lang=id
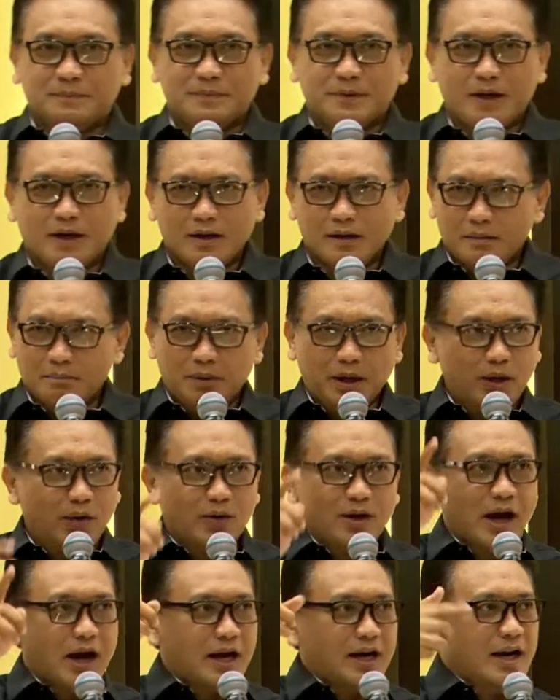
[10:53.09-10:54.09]
Ya, beliau
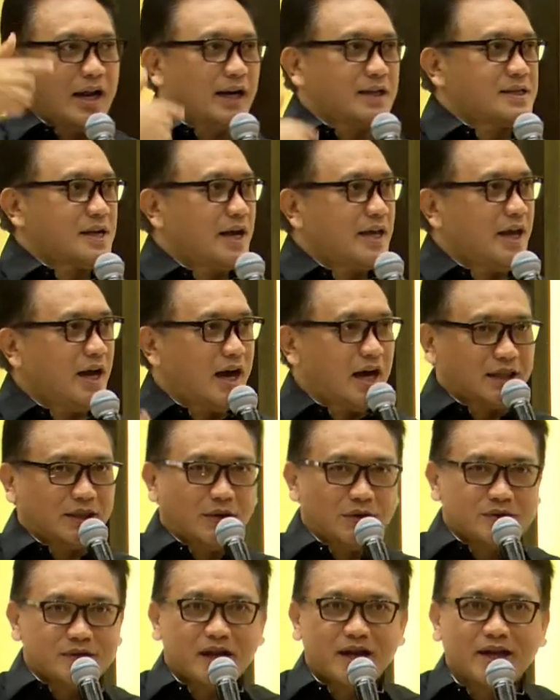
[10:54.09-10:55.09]
nggak kenal saya, nggak
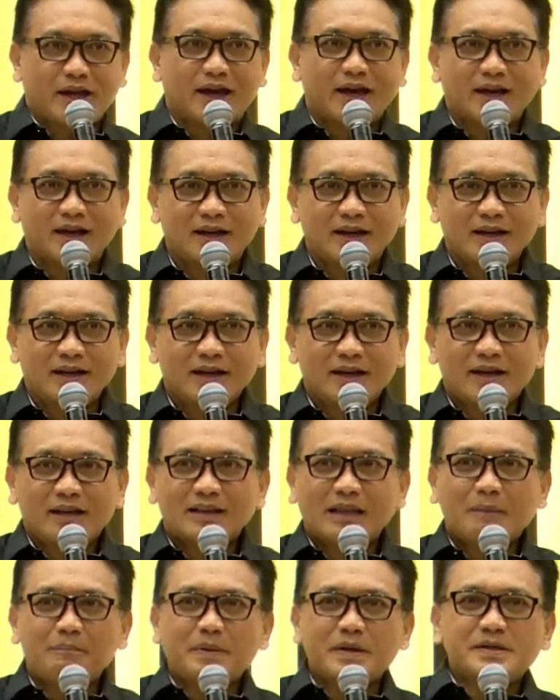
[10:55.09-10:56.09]
tahu saya.
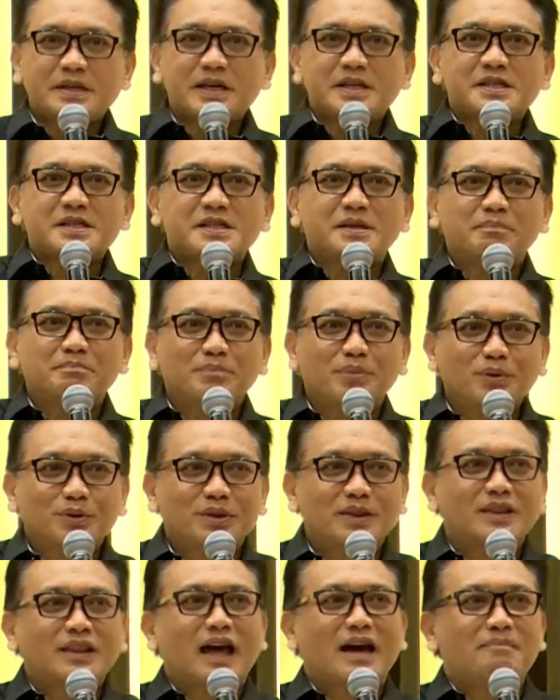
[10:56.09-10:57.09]
Tapi saya sebut
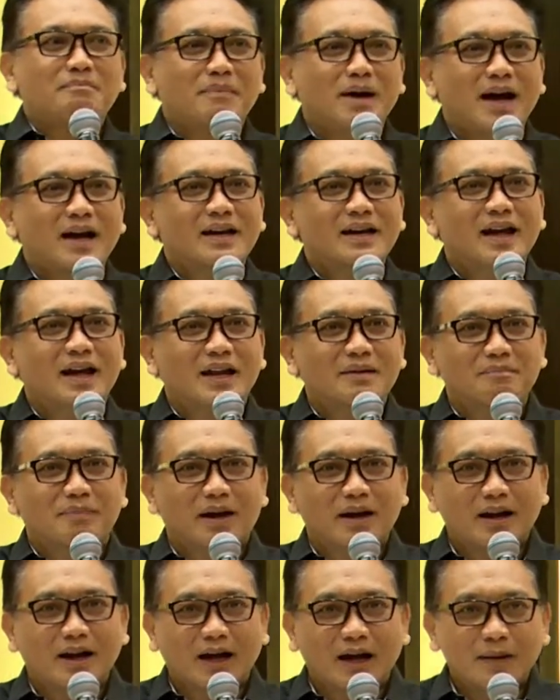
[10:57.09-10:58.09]
nama
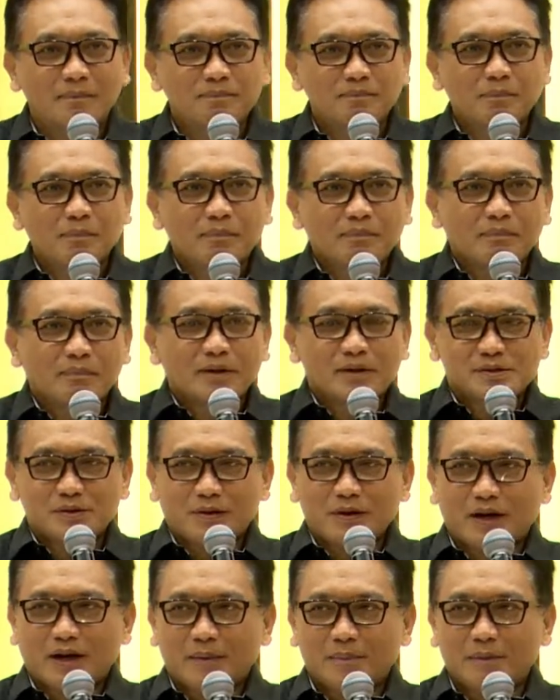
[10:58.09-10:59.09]
daripada
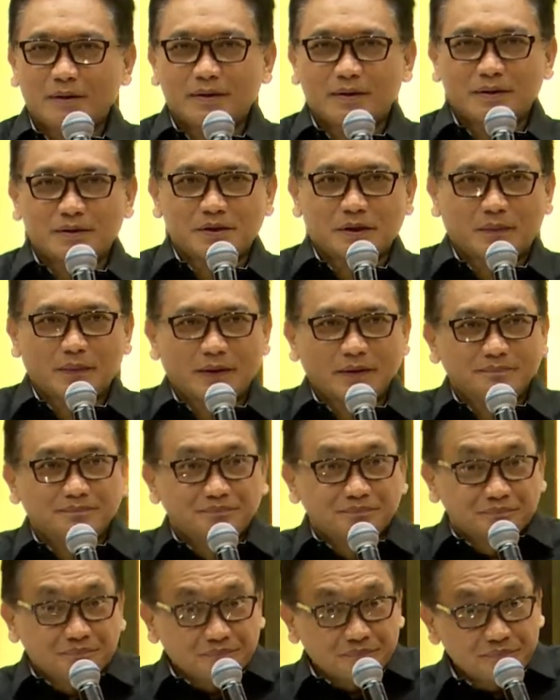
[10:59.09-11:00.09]
saudara, saudara
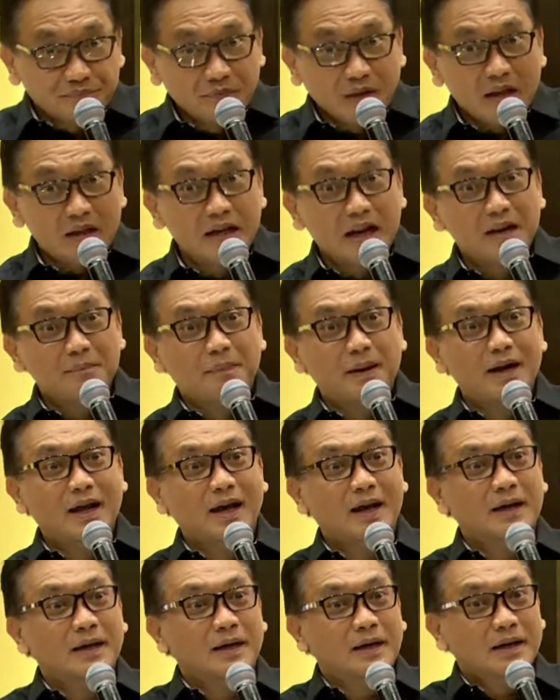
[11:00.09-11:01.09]

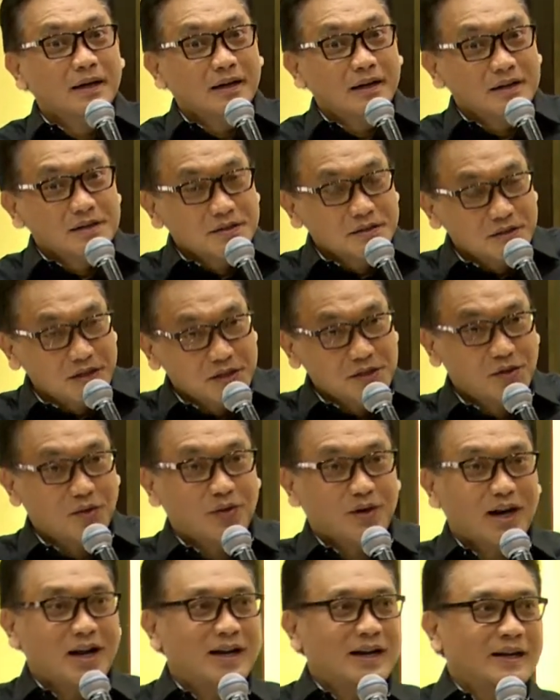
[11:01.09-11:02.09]
daripada
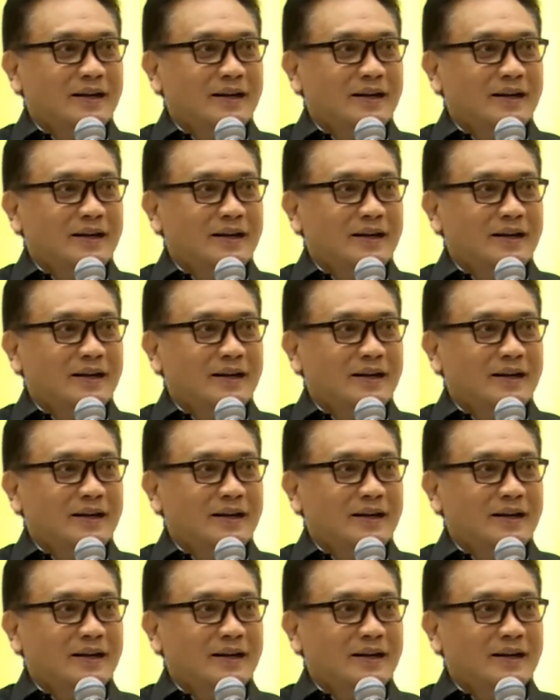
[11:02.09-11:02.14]
seseorang